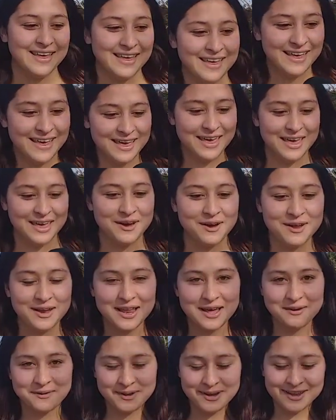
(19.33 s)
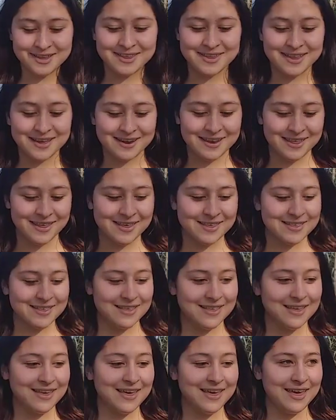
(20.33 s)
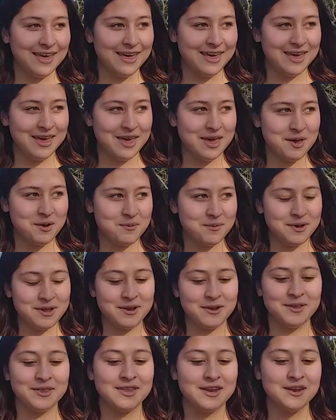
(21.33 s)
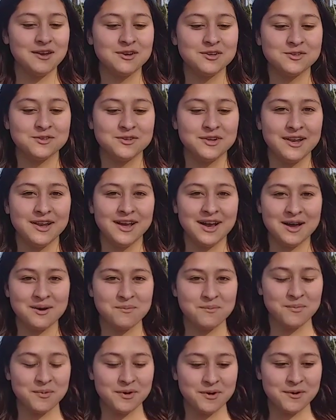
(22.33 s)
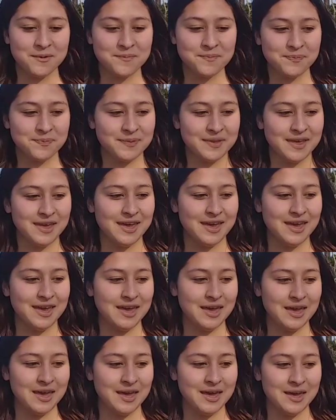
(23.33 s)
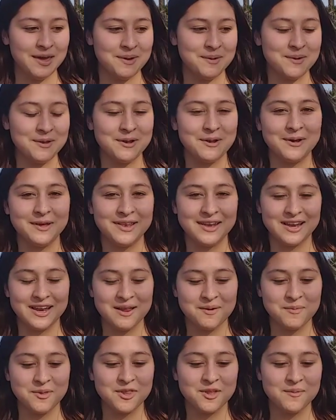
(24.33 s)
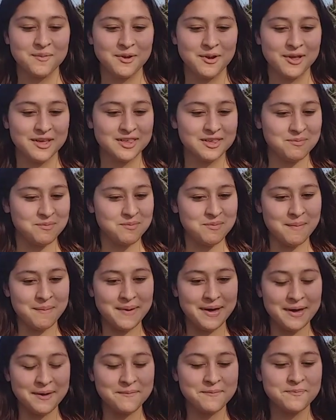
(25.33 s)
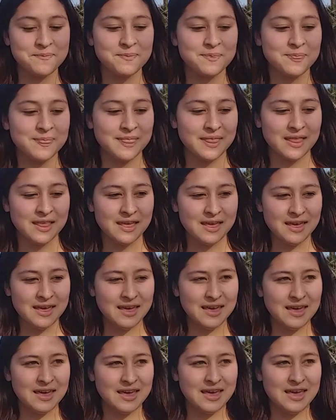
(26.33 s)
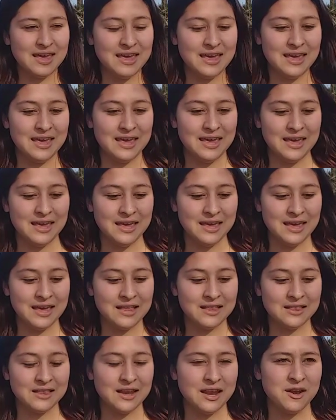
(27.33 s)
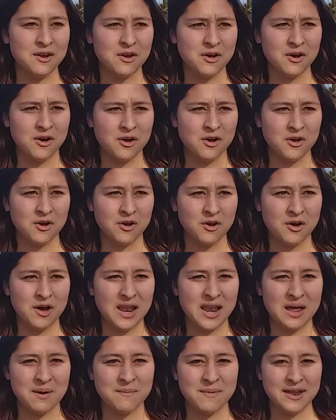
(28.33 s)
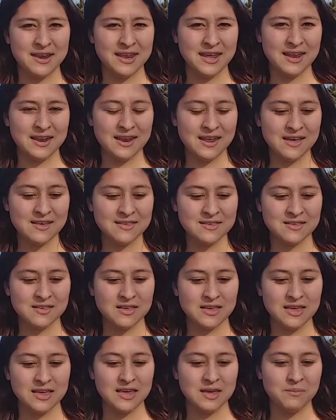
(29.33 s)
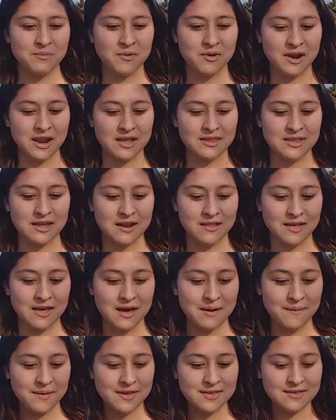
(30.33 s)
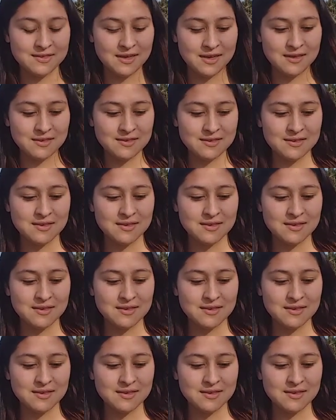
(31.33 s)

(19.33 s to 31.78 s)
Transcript: Eh, hola, buenas tardes. Eh, bueno, entreno yo en el campo. Eh, los entrenamientos me lo hace mi mamá. Y entreno a las mañanas y por las tardes a veces.